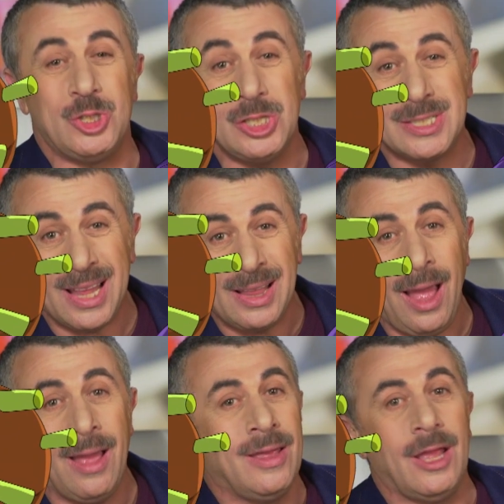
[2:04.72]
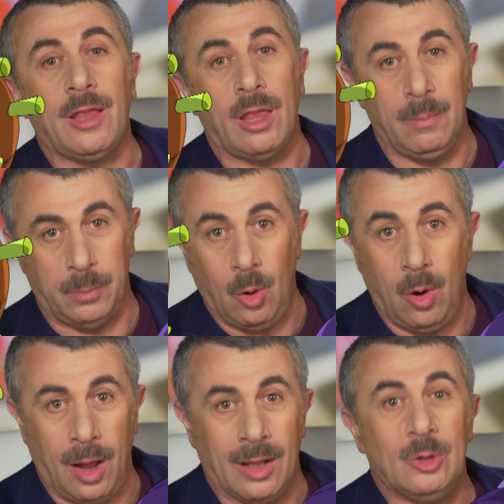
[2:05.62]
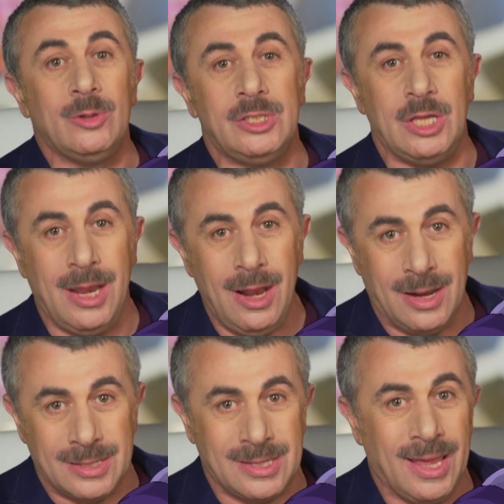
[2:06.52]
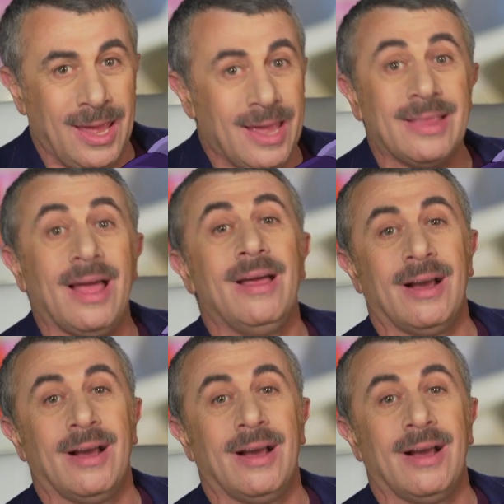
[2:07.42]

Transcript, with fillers: есть чистота – это неплохо, но стерильность – это